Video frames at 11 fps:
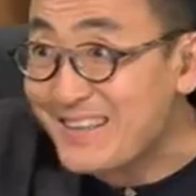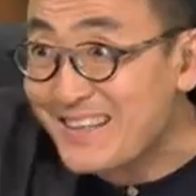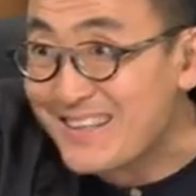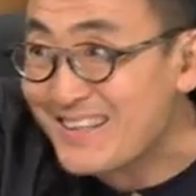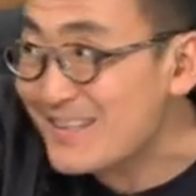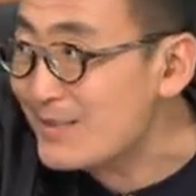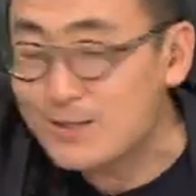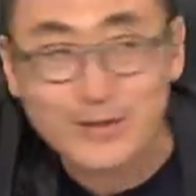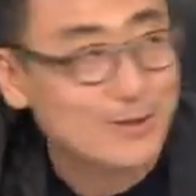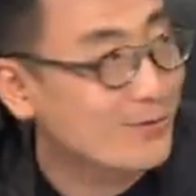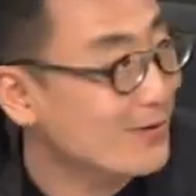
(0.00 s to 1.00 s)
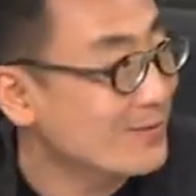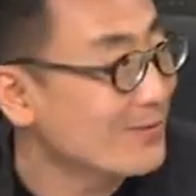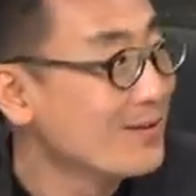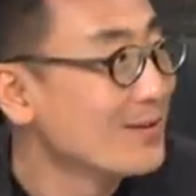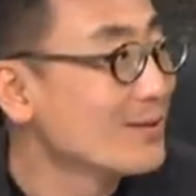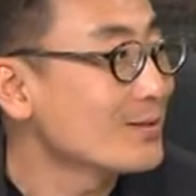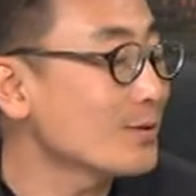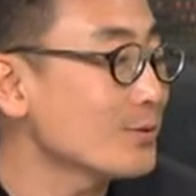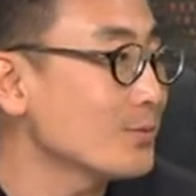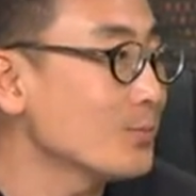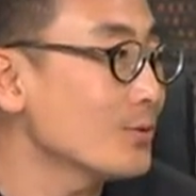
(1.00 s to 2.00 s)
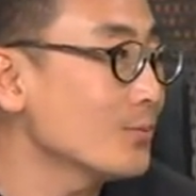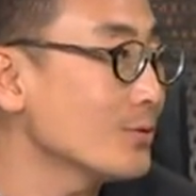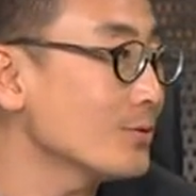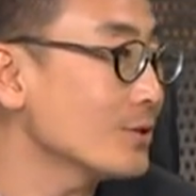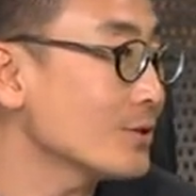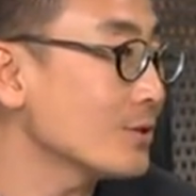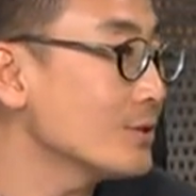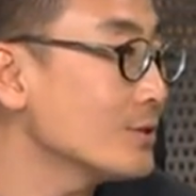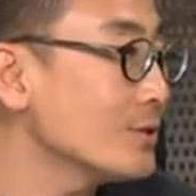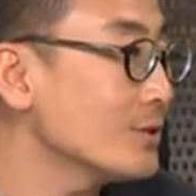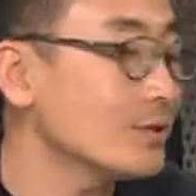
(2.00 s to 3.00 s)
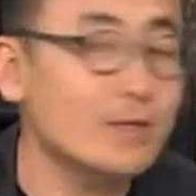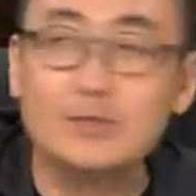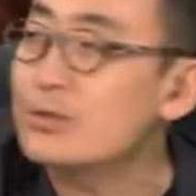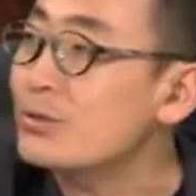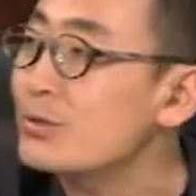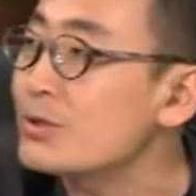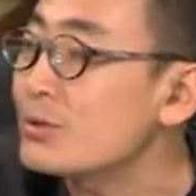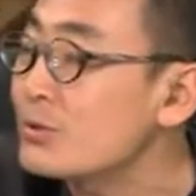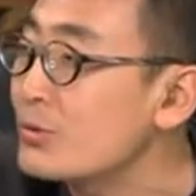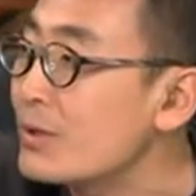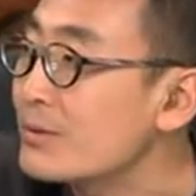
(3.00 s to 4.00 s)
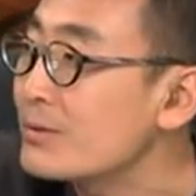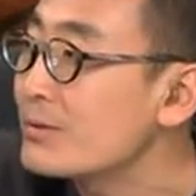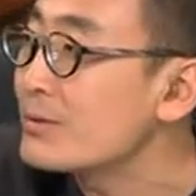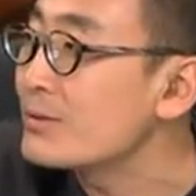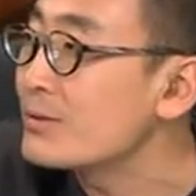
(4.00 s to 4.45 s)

哎哎，这就玩，他就摸弄弄个小鸡鸡。那你说这算生